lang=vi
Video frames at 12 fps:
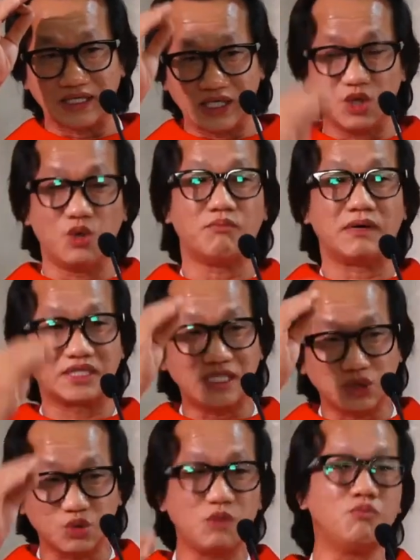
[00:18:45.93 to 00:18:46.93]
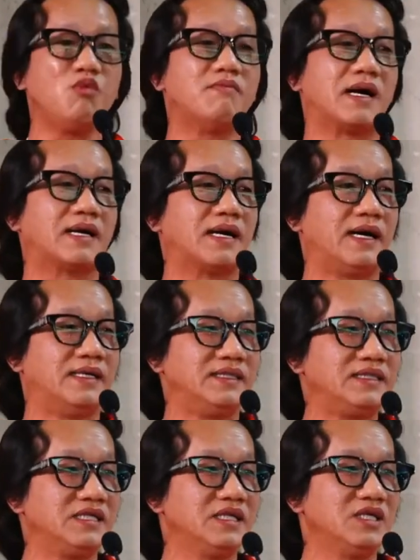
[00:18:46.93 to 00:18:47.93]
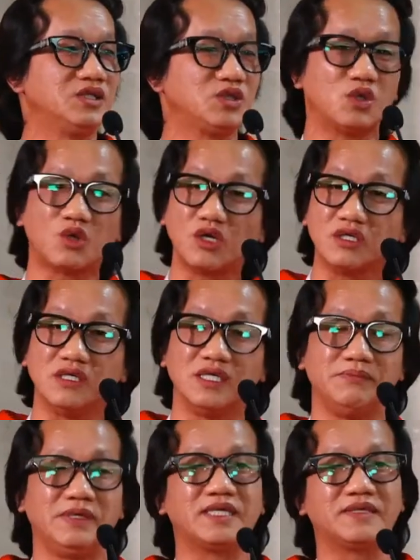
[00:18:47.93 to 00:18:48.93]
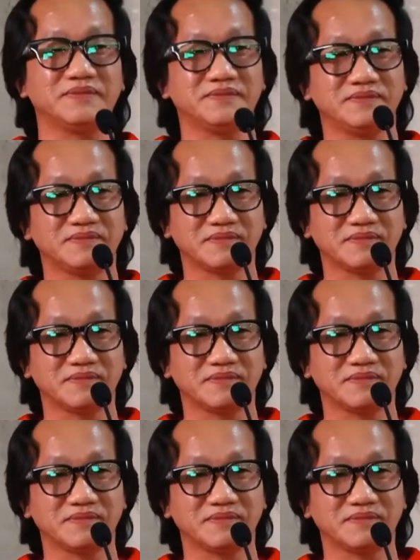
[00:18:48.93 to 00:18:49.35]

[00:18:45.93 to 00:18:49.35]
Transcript: điều mà thiên chúa muốn mặc khải cho con người biết